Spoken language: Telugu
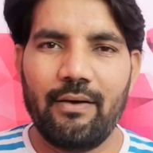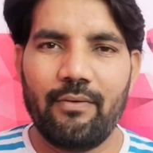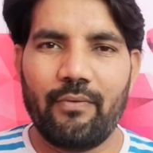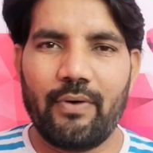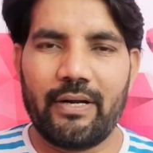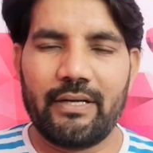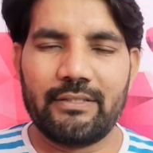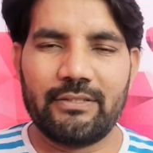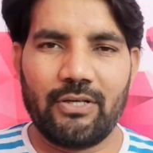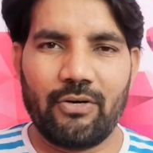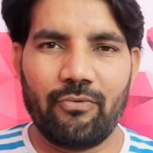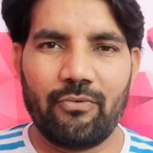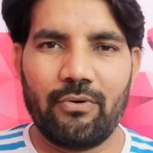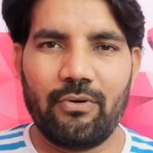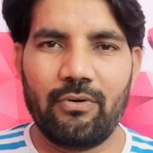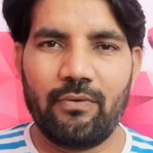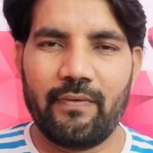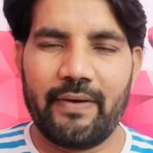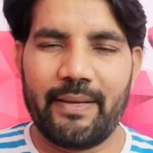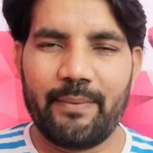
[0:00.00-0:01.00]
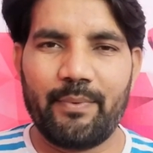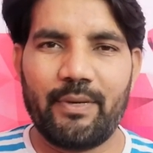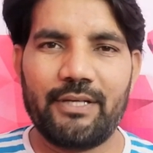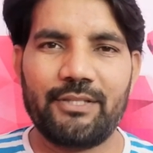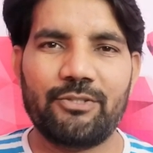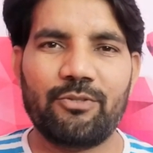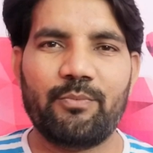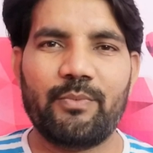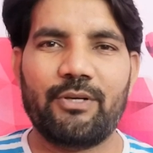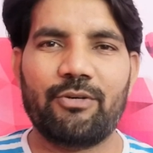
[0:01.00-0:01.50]
వాటి సౌండ్లు
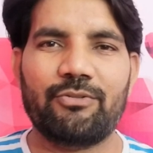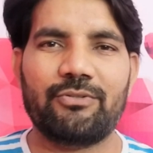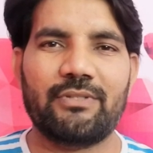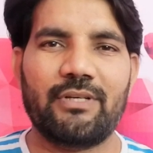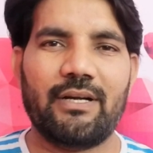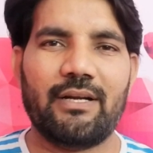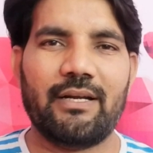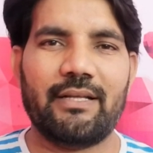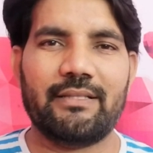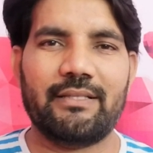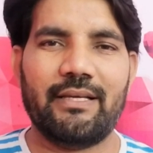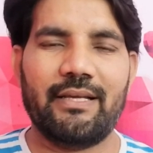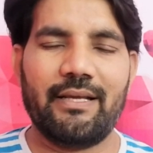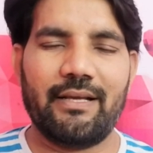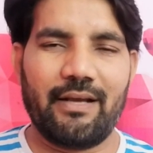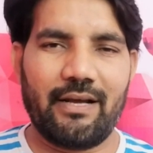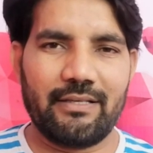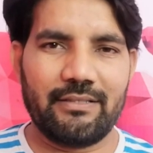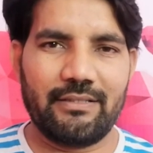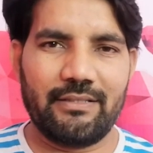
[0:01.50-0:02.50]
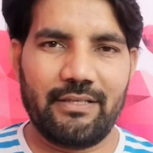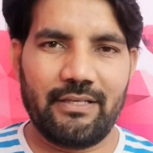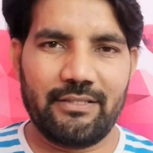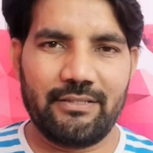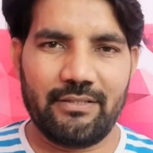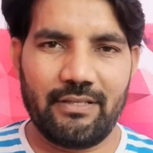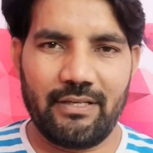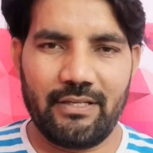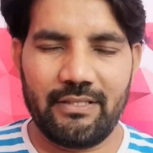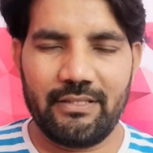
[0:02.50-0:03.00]
వైబ్రేషన్ మీకు వచ్చినట్లయితే
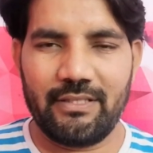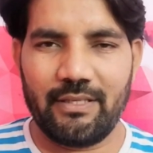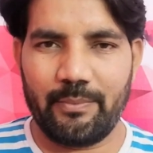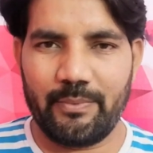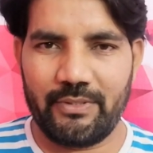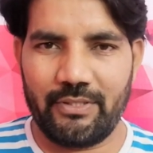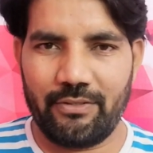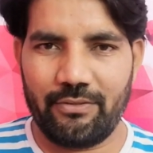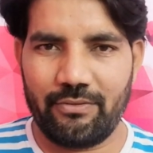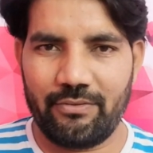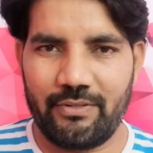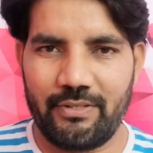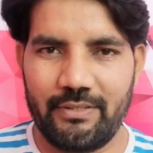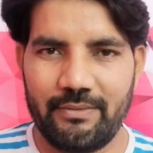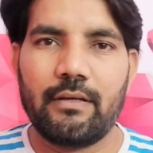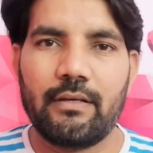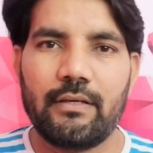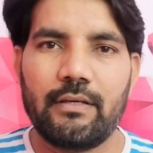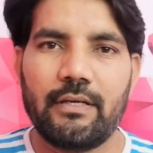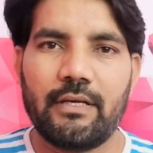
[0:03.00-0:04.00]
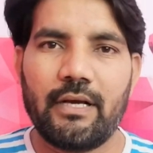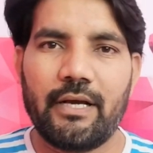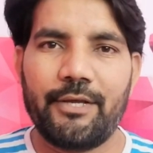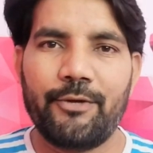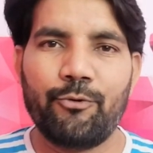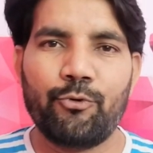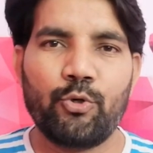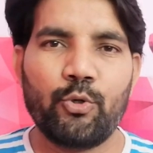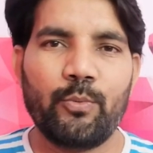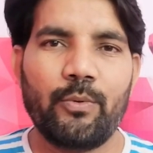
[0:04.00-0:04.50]
కాన్సన్ట్రేషన్ అనేది దెబ్బతింటుంది ఇక
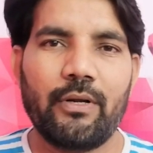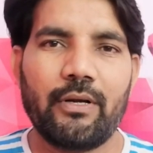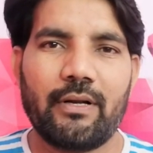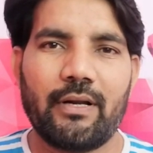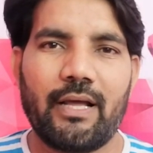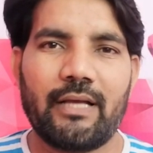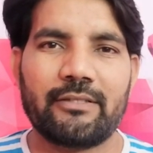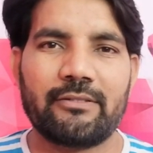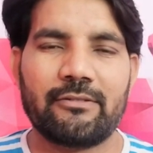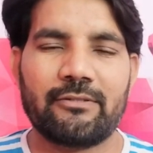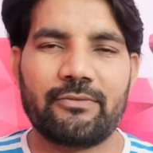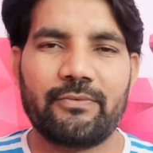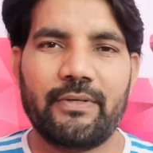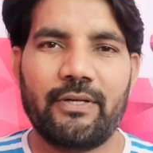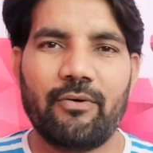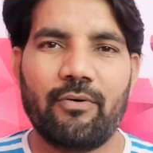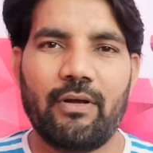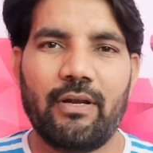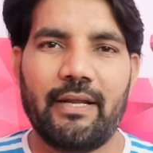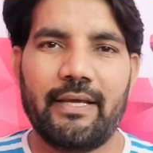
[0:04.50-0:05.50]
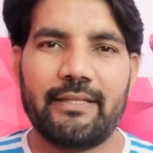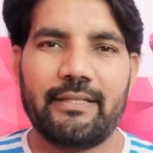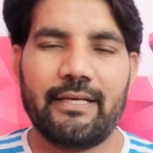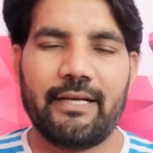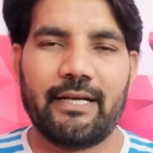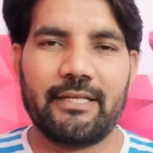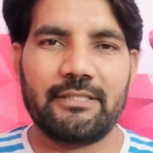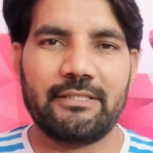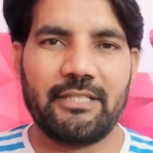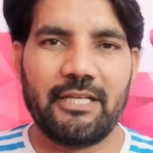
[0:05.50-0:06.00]
యూట్యూబ్లో క్లాసెస్ వినే వాళ్ళు అయితే
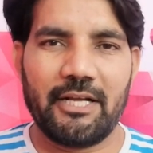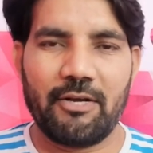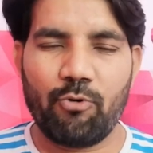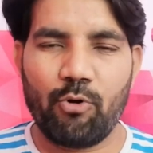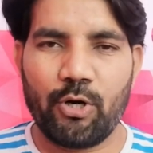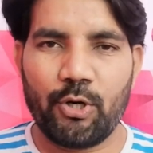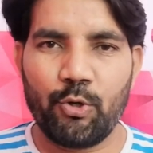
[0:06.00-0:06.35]
ఖచ్చితంగా ఒక